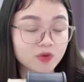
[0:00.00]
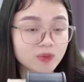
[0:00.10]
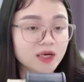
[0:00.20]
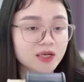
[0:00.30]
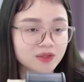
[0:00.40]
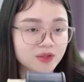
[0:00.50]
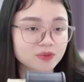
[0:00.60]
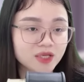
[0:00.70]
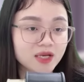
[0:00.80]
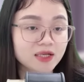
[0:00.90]
Và cũng là
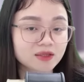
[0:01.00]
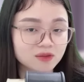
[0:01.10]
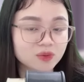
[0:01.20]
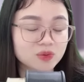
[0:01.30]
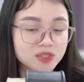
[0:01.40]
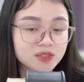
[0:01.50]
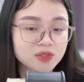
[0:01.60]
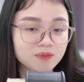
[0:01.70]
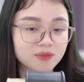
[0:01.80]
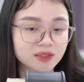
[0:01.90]
lần đầu tiên anh tự tổ
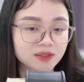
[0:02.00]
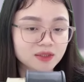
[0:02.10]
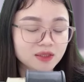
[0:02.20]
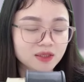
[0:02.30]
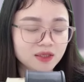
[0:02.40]
chức cho mình